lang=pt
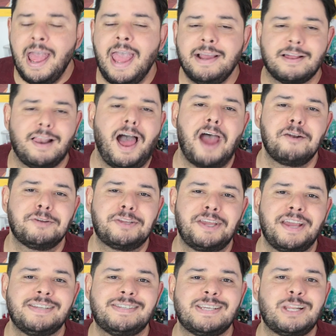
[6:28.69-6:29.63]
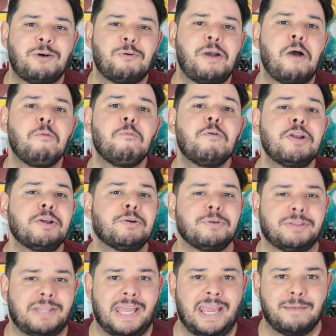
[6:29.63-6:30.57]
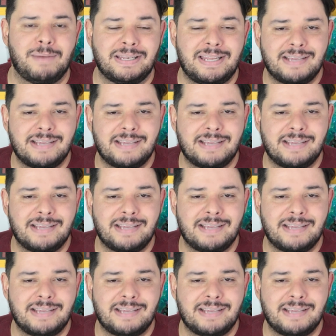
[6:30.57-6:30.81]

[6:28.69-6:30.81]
É claro que esse não é o único tema